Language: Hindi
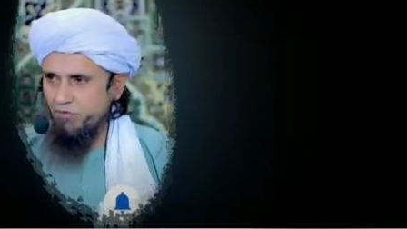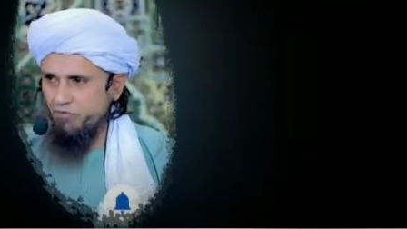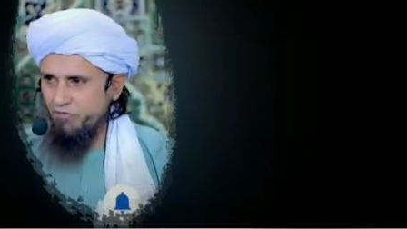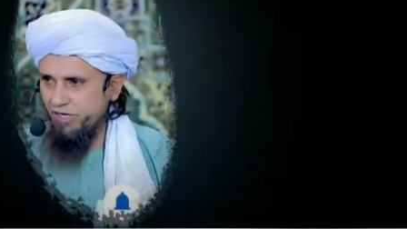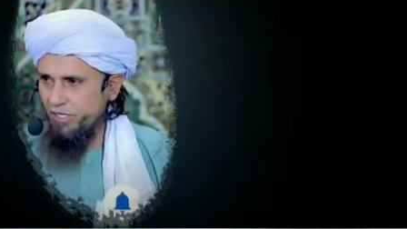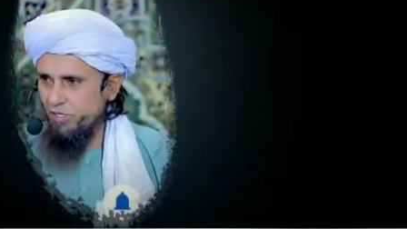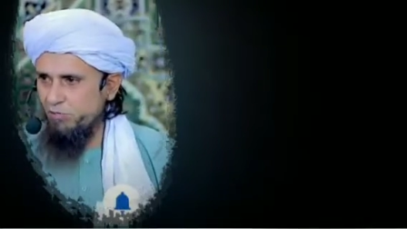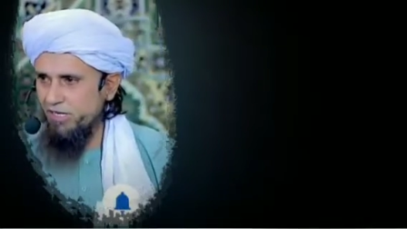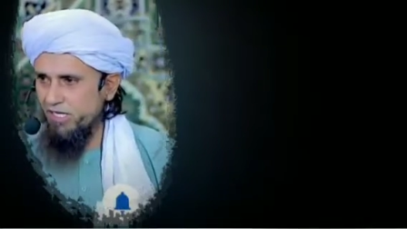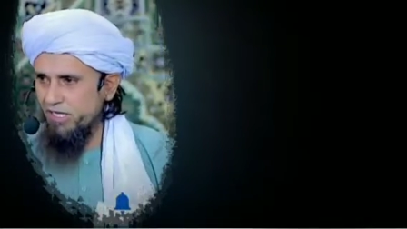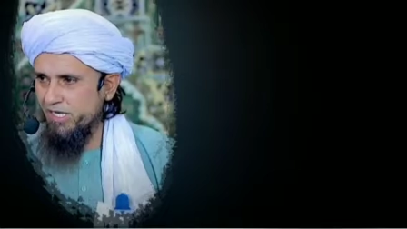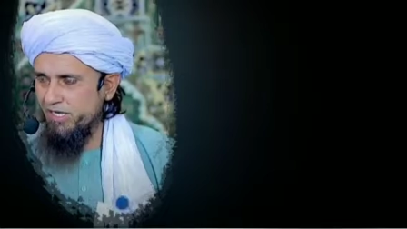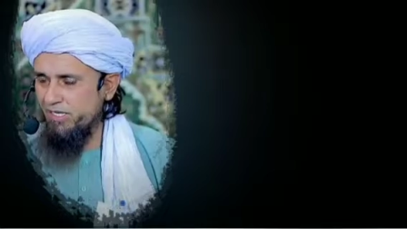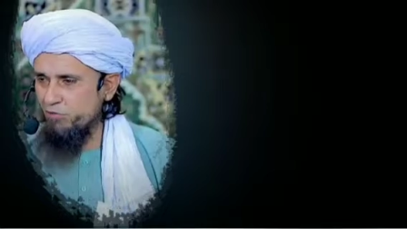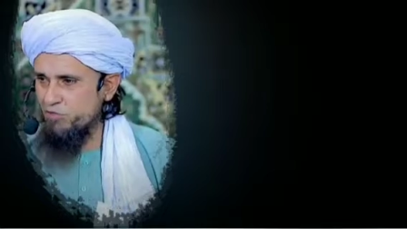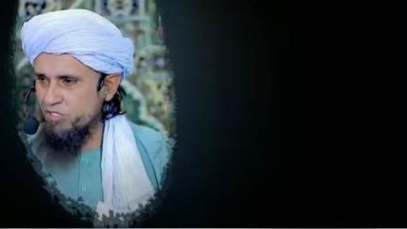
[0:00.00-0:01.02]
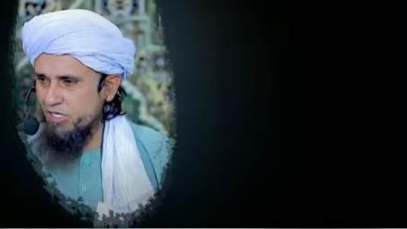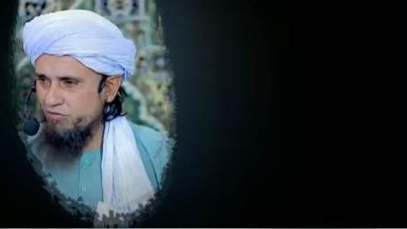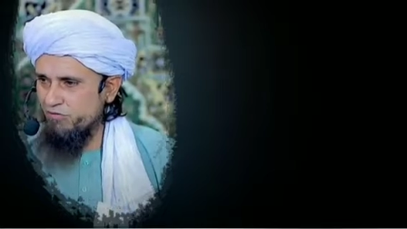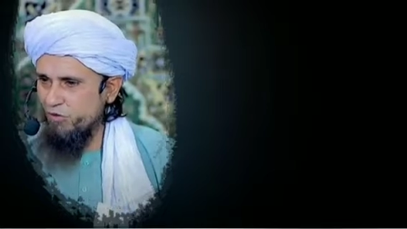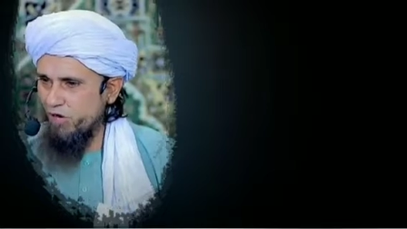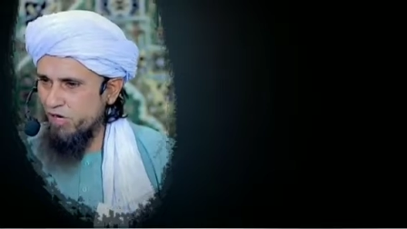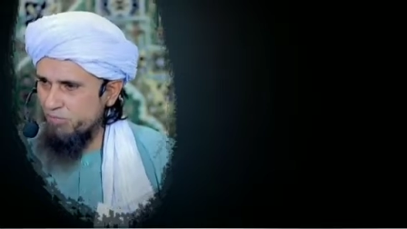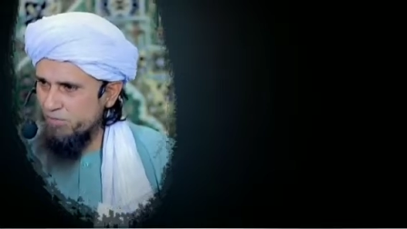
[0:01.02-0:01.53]
वो वीडियो बन गई उसके
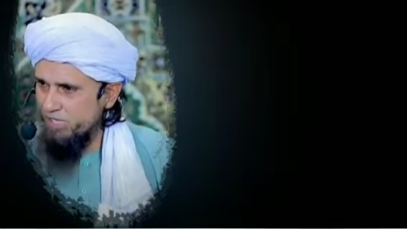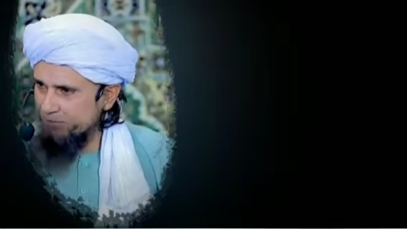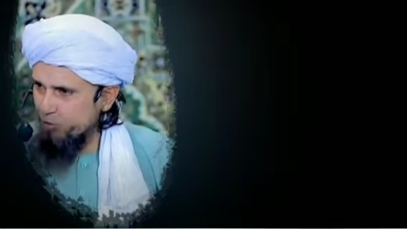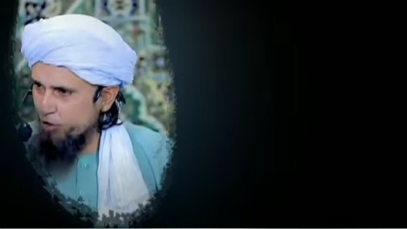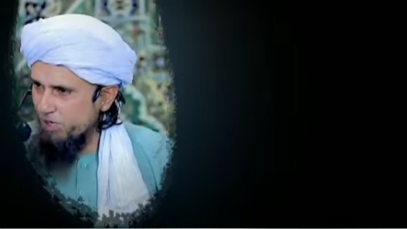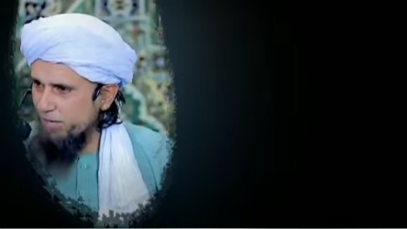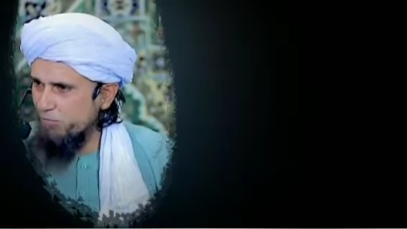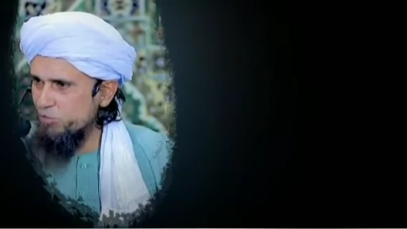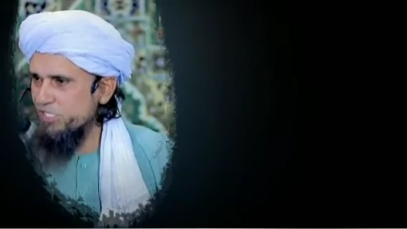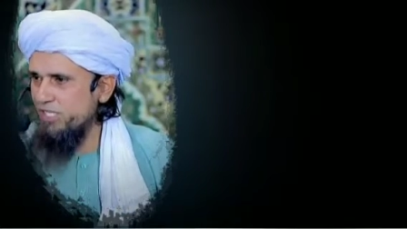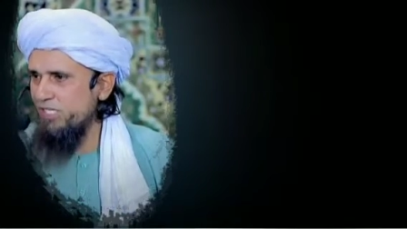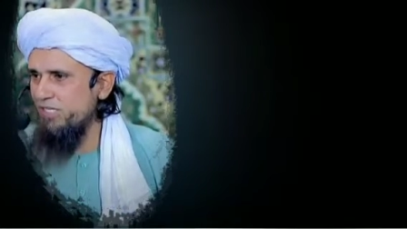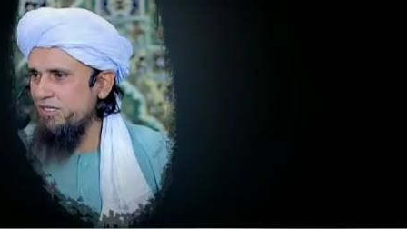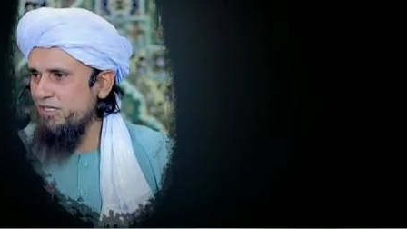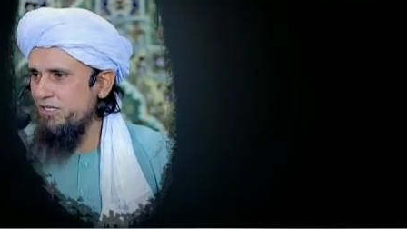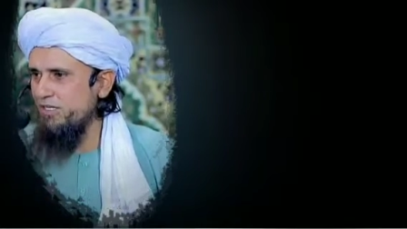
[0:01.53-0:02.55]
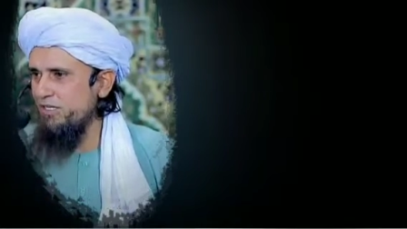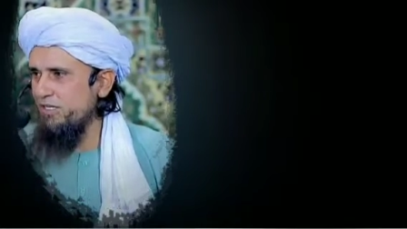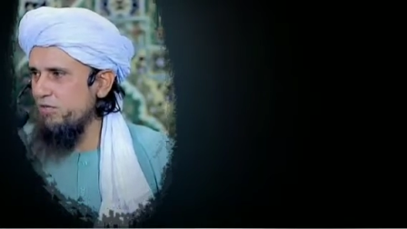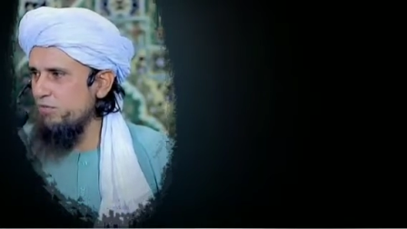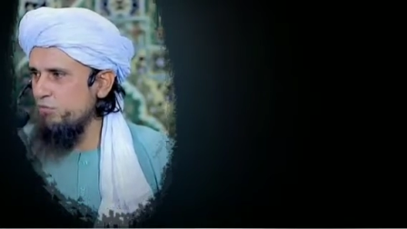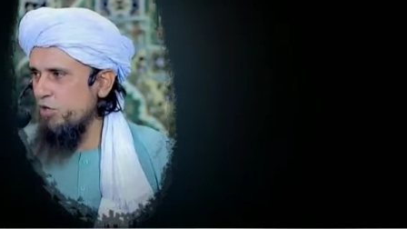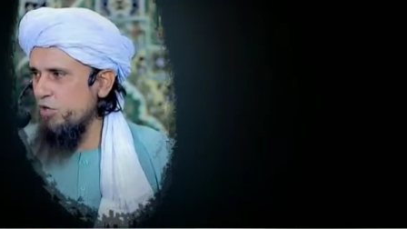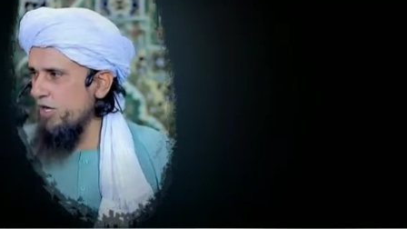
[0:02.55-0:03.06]
फ़ौरन बाद मौलाना मुझे
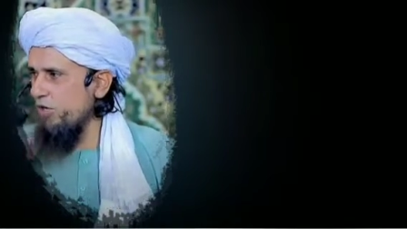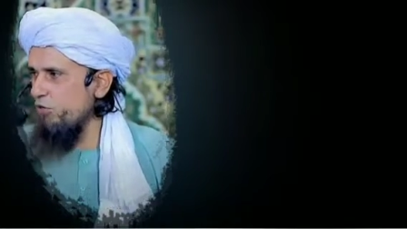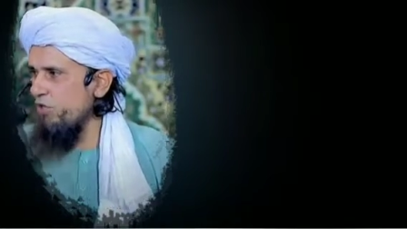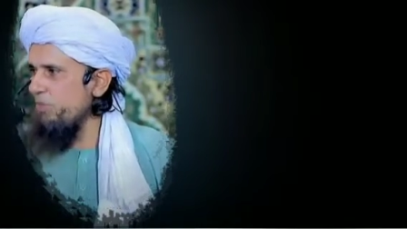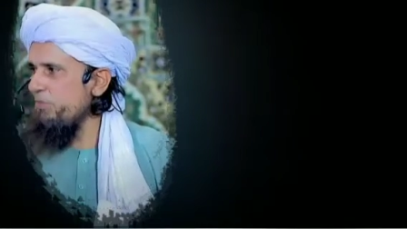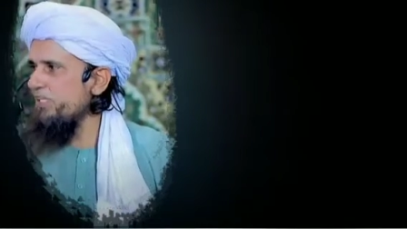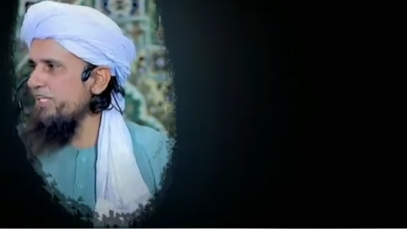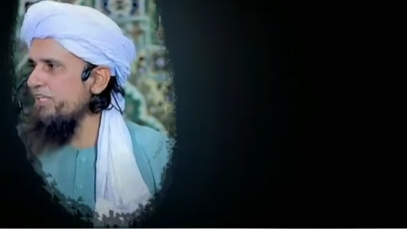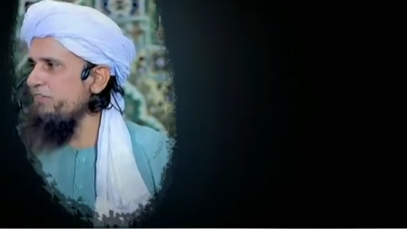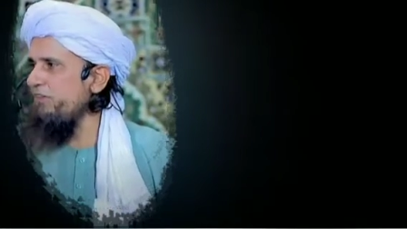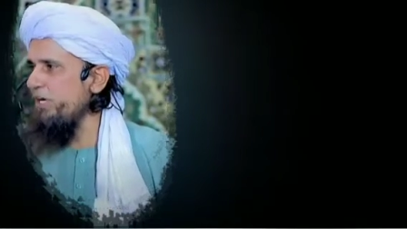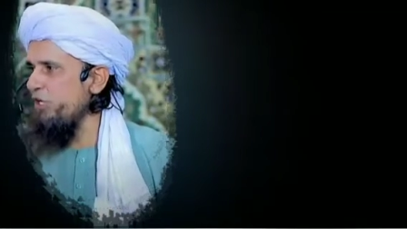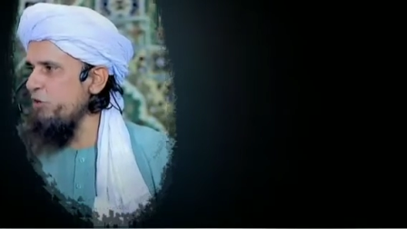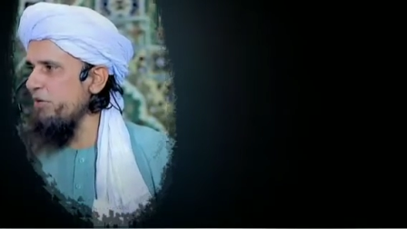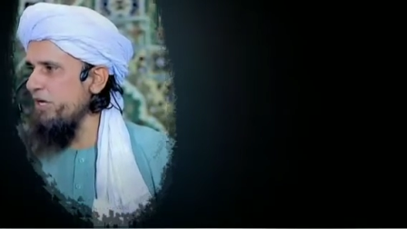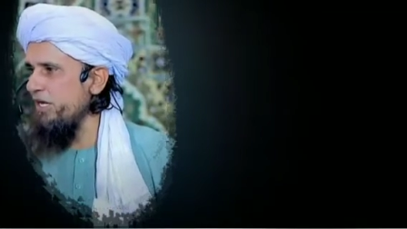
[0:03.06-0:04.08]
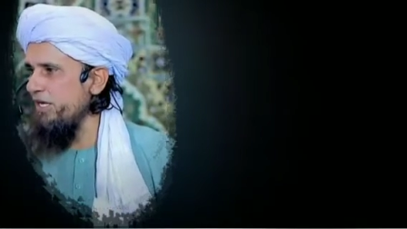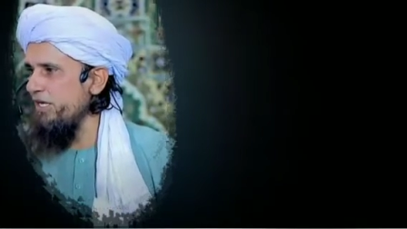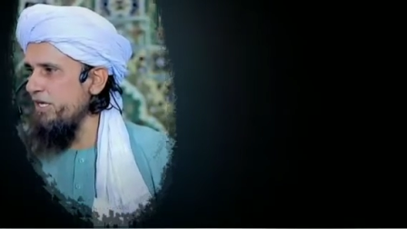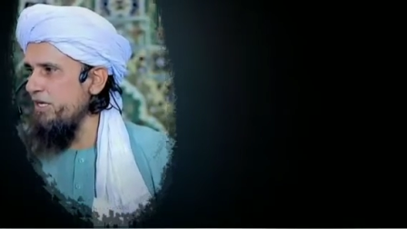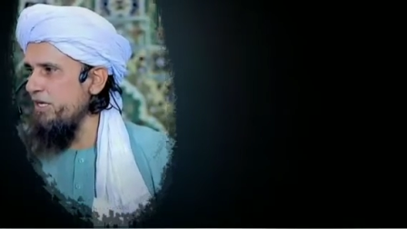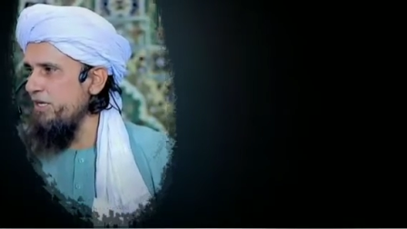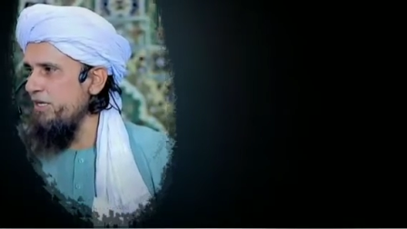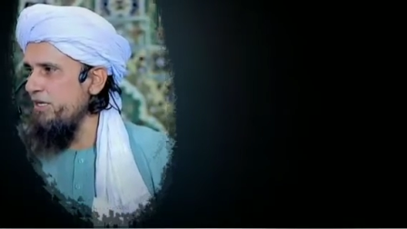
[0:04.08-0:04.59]
मौलाना को नहीं पता था वीडियो बन
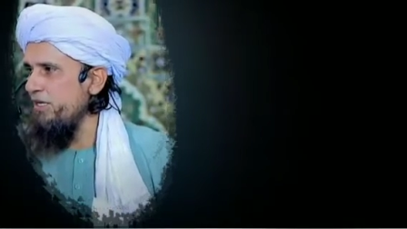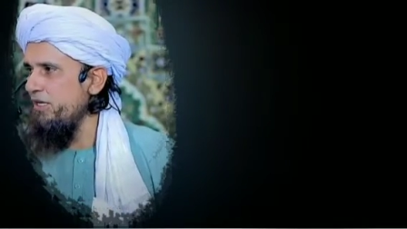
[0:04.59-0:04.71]
रही है